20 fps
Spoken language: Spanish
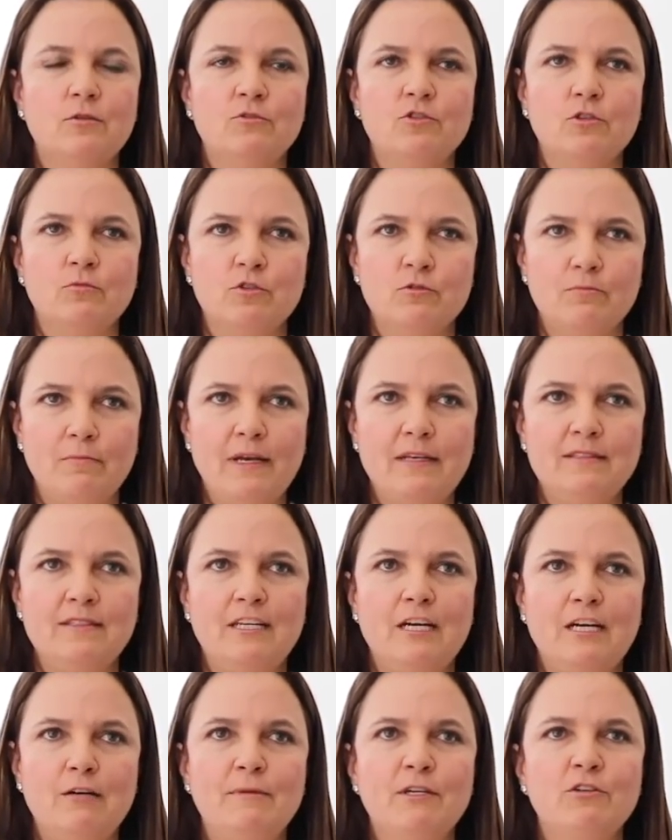cómo somos más
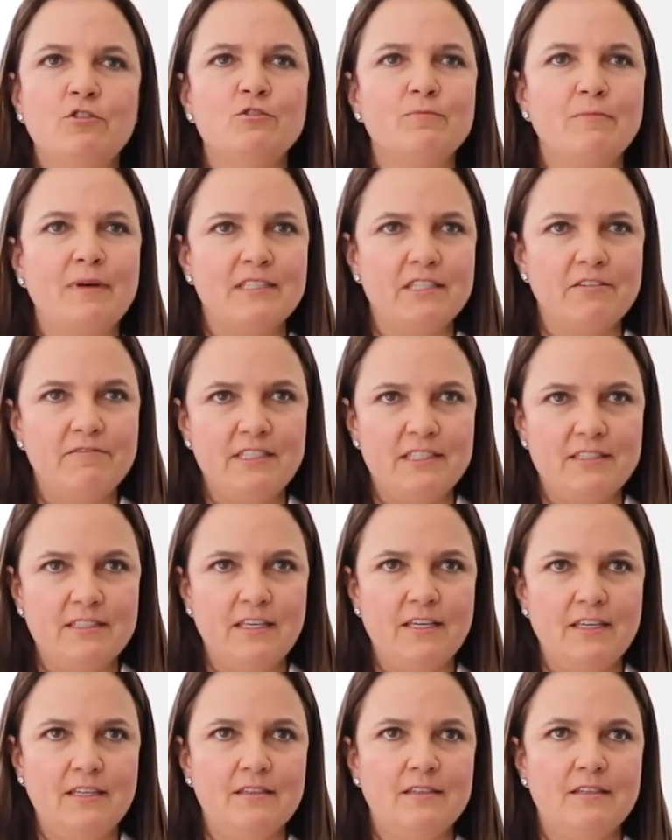dinámicos, más
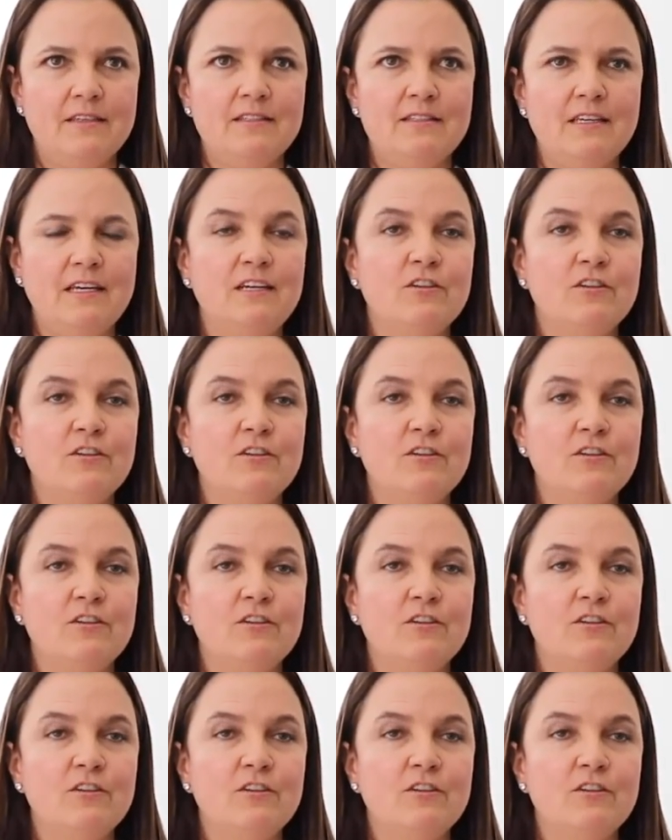eficientes